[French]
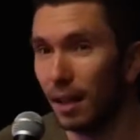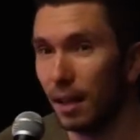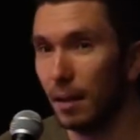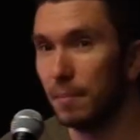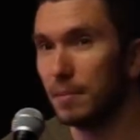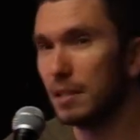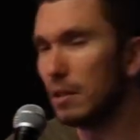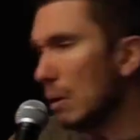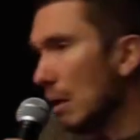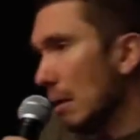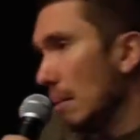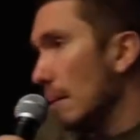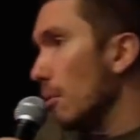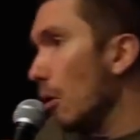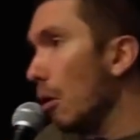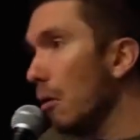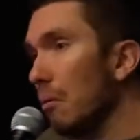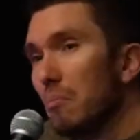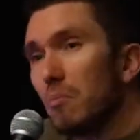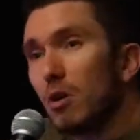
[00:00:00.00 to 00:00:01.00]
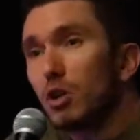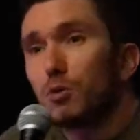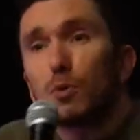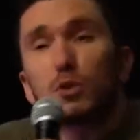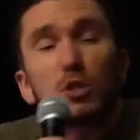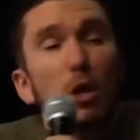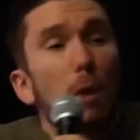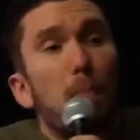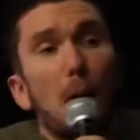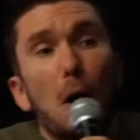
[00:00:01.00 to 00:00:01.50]
Il me dit, oui, mais bon, moi, je ne
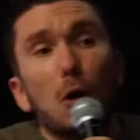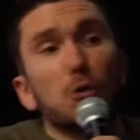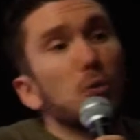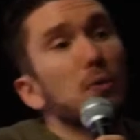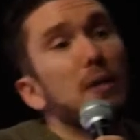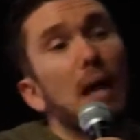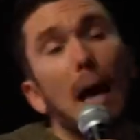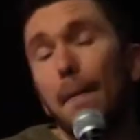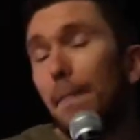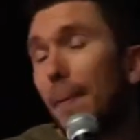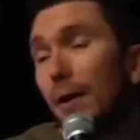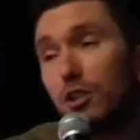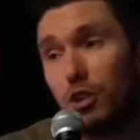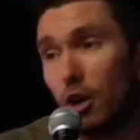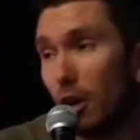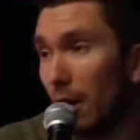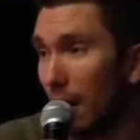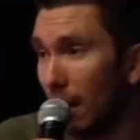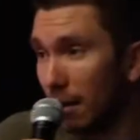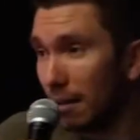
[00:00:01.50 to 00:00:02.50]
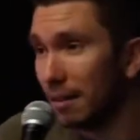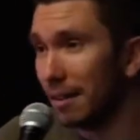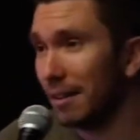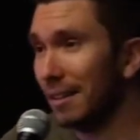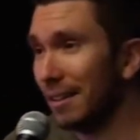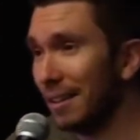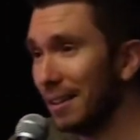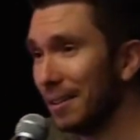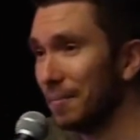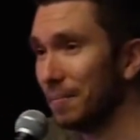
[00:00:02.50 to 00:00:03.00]
me sens pas en tout cas un pécheur. Hein.
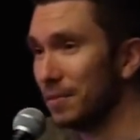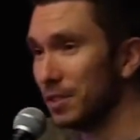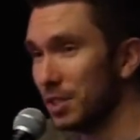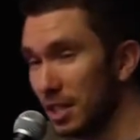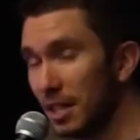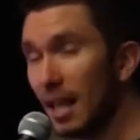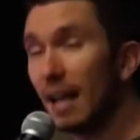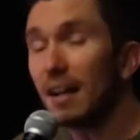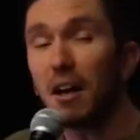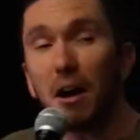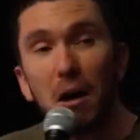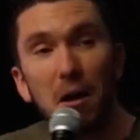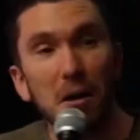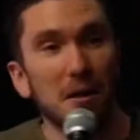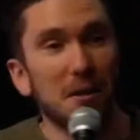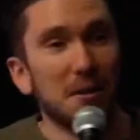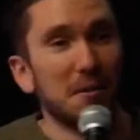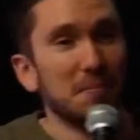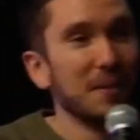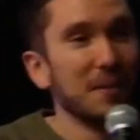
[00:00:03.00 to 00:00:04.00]
Je dis, d'accord.